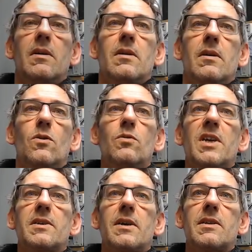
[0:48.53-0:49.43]
Um das
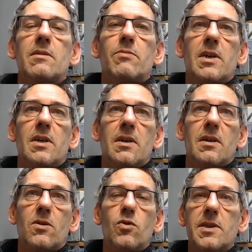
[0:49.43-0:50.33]
Ganze mal
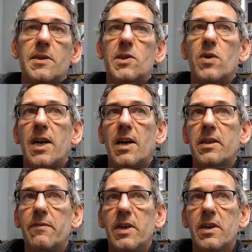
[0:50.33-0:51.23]
kurz zu
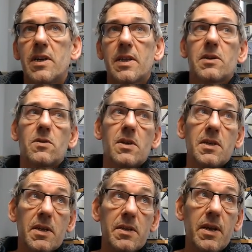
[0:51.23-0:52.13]
relativieren, also
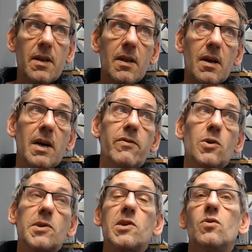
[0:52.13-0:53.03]
dieser Titel
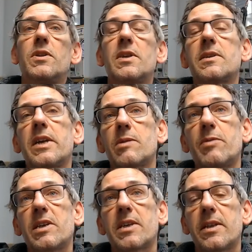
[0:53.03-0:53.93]
Revolution des
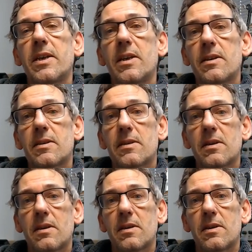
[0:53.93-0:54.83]
DSP-Settings
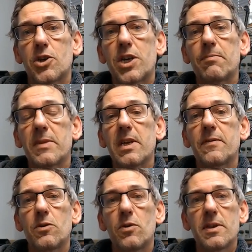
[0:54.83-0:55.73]
äh, stammt nicht von
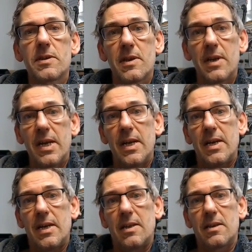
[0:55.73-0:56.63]
uns.
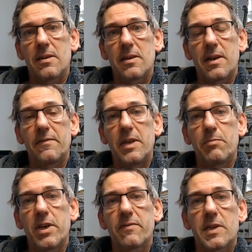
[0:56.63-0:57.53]
Das ist ein
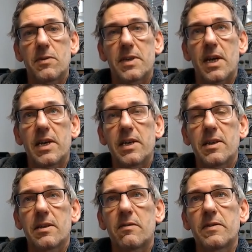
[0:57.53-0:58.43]
Feedback, was uns erreicht hat
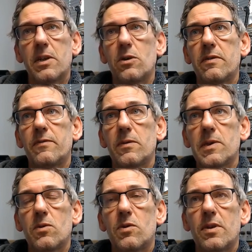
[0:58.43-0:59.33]
auf die neuen
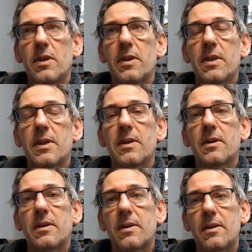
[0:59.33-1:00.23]
Funktionen
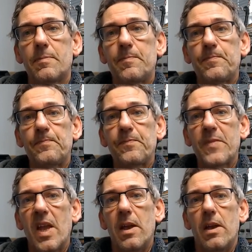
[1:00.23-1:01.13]
ähm,
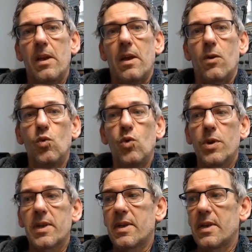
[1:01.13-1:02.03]
Gut,
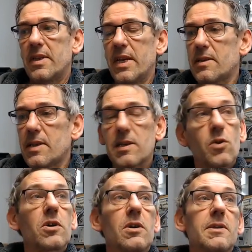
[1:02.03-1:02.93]

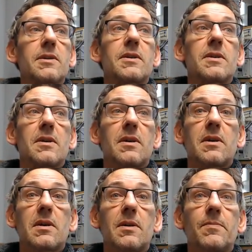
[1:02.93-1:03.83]
nichtsdestotrotz,
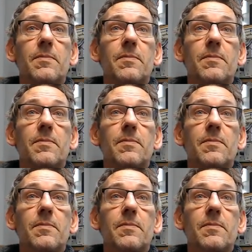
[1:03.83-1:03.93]
ähm,